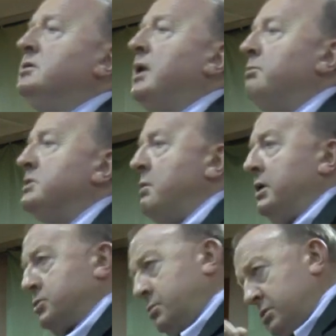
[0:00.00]
tam
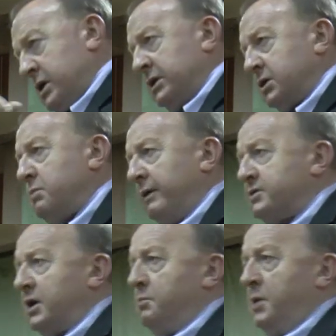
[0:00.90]
działaczki, ona chyba w
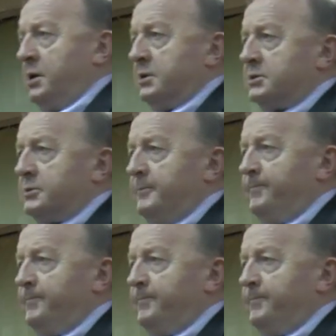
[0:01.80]
Sejmie jest.